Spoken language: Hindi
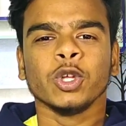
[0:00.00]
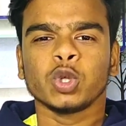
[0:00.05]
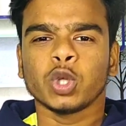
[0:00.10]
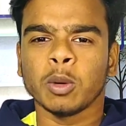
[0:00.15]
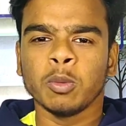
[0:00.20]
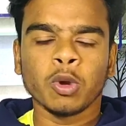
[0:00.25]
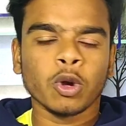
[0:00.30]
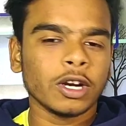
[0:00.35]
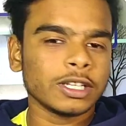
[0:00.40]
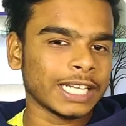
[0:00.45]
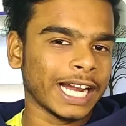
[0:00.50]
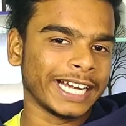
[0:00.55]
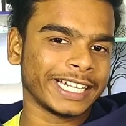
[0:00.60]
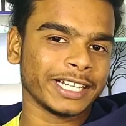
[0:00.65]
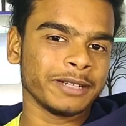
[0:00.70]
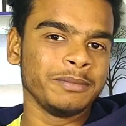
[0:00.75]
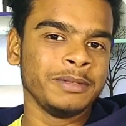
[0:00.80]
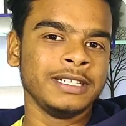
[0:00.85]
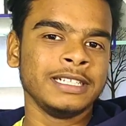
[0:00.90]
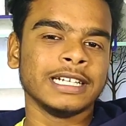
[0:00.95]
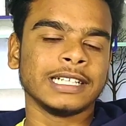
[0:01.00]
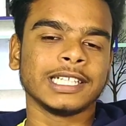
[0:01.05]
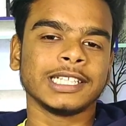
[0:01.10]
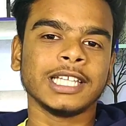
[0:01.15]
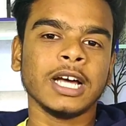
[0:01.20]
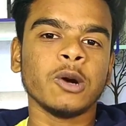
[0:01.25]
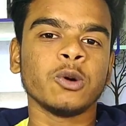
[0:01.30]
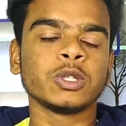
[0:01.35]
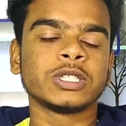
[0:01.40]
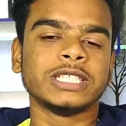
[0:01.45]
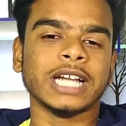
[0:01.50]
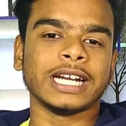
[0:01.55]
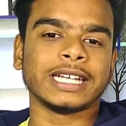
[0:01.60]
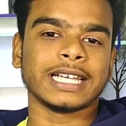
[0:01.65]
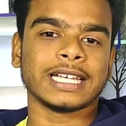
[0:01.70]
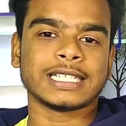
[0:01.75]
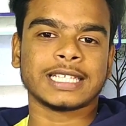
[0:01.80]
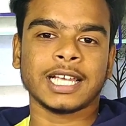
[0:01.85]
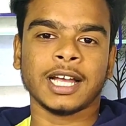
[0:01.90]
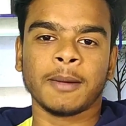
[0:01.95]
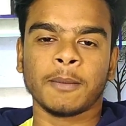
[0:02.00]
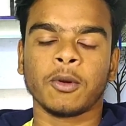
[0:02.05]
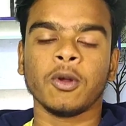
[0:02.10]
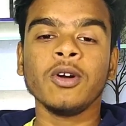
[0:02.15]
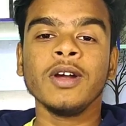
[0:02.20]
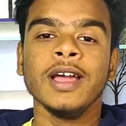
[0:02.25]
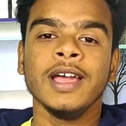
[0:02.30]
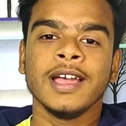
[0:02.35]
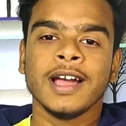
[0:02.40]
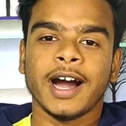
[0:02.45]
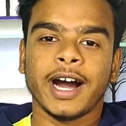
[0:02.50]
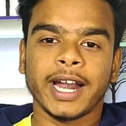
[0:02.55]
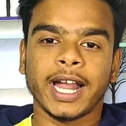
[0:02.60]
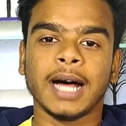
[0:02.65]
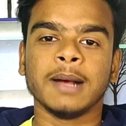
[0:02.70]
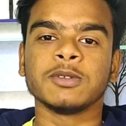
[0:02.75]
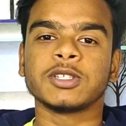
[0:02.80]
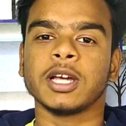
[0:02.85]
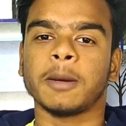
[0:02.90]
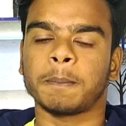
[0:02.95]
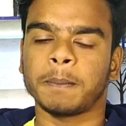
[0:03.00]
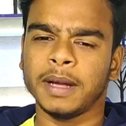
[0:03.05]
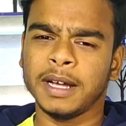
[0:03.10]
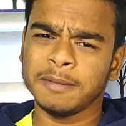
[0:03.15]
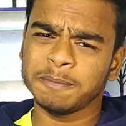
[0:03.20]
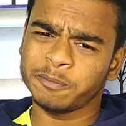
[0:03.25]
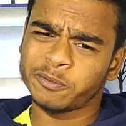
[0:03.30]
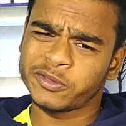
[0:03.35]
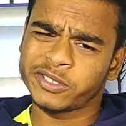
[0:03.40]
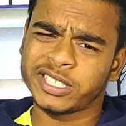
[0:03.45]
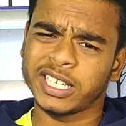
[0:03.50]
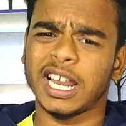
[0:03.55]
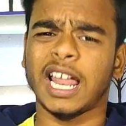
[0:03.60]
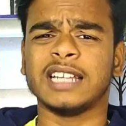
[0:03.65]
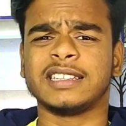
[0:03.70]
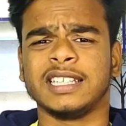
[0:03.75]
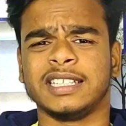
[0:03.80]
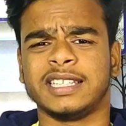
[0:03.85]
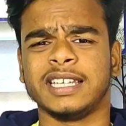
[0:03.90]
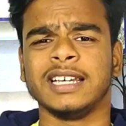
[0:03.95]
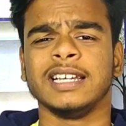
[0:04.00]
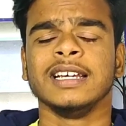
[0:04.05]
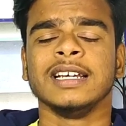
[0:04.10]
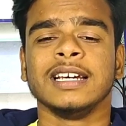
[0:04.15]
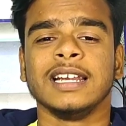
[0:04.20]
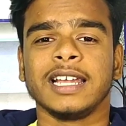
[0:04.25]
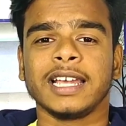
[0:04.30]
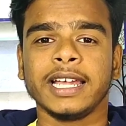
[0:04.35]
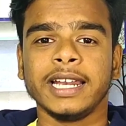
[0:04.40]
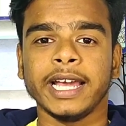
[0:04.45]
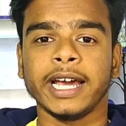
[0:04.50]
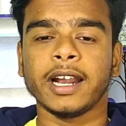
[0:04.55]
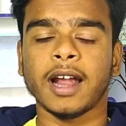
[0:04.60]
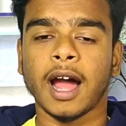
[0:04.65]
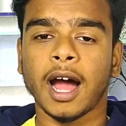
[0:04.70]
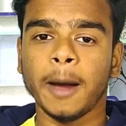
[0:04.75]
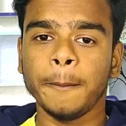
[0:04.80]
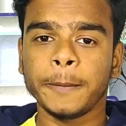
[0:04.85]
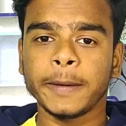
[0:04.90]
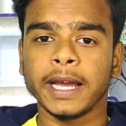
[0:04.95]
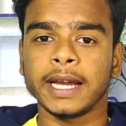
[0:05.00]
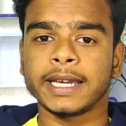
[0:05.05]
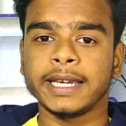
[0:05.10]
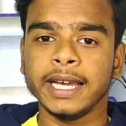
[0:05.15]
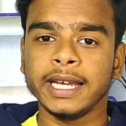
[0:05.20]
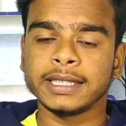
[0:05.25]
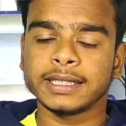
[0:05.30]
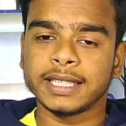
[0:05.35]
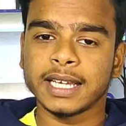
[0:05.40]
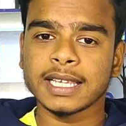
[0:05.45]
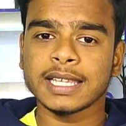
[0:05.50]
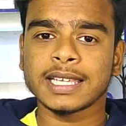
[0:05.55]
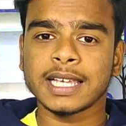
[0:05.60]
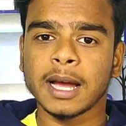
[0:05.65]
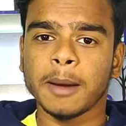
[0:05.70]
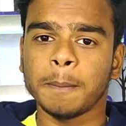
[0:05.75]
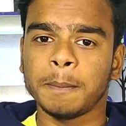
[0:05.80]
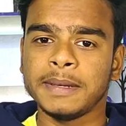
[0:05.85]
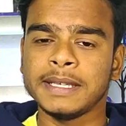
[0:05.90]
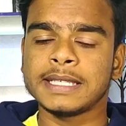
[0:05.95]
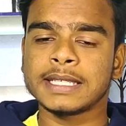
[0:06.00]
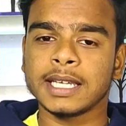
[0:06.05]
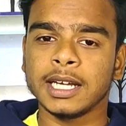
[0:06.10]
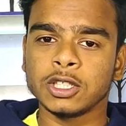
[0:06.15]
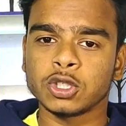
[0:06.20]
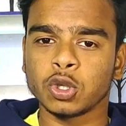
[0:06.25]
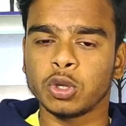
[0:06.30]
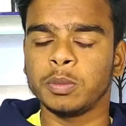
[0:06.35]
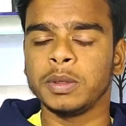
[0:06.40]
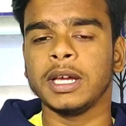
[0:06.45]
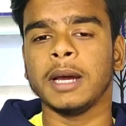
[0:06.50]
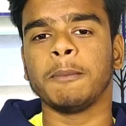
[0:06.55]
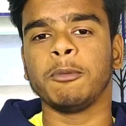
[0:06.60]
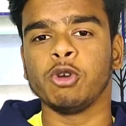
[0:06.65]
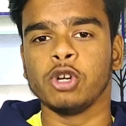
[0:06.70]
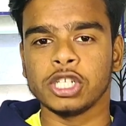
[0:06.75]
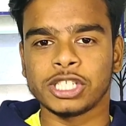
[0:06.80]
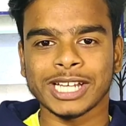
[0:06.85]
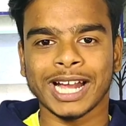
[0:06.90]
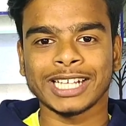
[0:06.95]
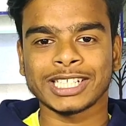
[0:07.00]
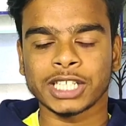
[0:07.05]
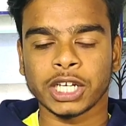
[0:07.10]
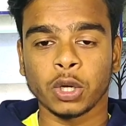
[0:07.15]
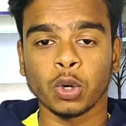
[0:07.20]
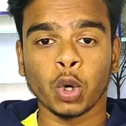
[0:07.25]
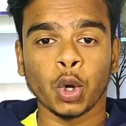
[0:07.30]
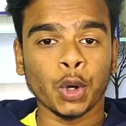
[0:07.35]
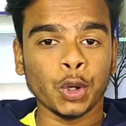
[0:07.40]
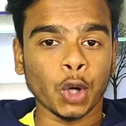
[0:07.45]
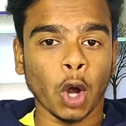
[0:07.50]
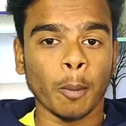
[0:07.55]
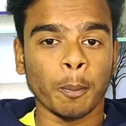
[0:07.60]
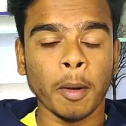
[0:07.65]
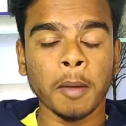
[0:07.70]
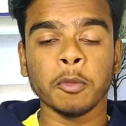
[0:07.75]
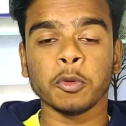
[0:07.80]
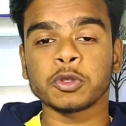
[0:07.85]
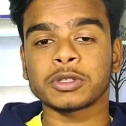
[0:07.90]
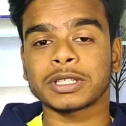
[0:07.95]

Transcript: तो हम लोग का डाटा मिल जाता था उस डाटा से हम लोग आराम से अपना चलाते थे लेकिन यार अब क्या किया दस का बीस का जो भी आप लोग रिचार्ज करोगे टॉपअप